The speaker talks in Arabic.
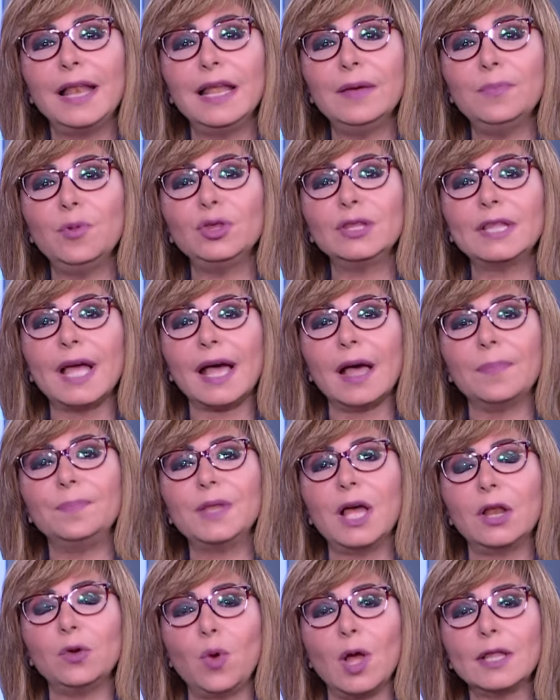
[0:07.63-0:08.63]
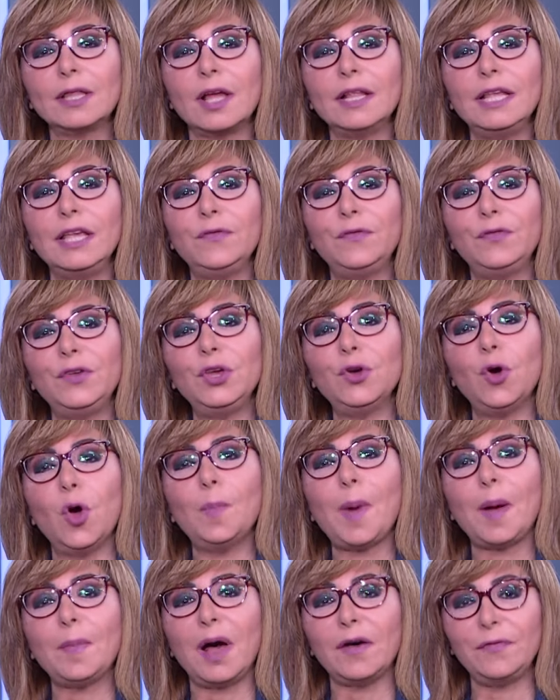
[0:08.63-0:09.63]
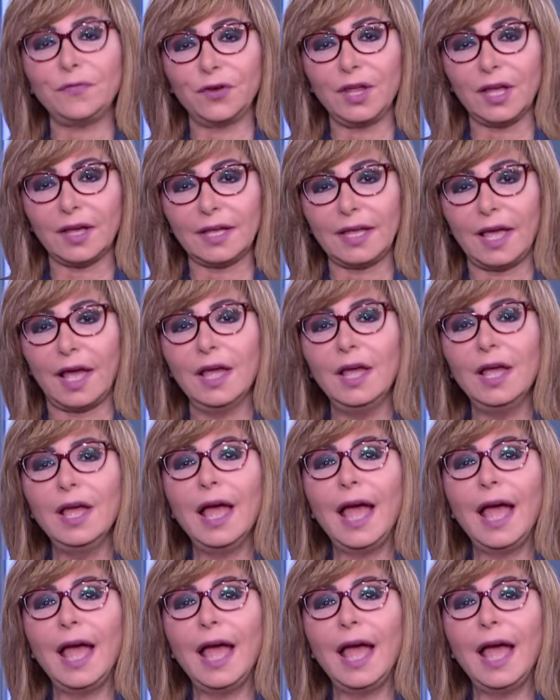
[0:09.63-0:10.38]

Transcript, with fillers: لمنتخبنا الوطني في امم افريقيا